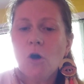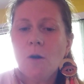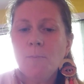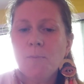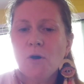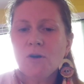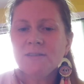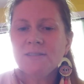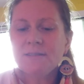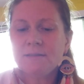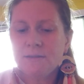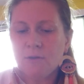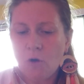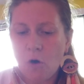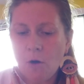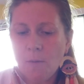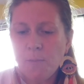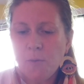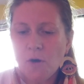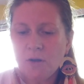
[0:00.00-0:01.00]

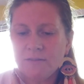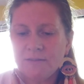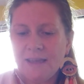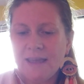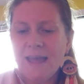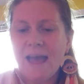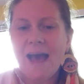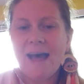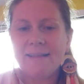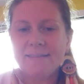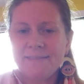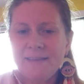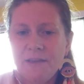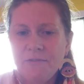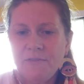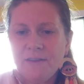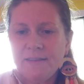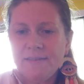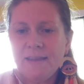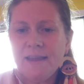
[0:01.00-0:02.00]
remporté un
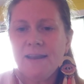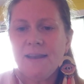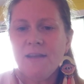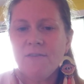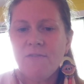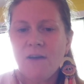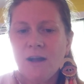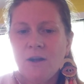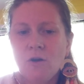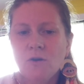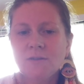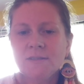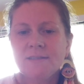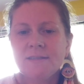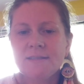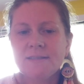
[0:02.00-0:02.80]
DVD, Les vacances,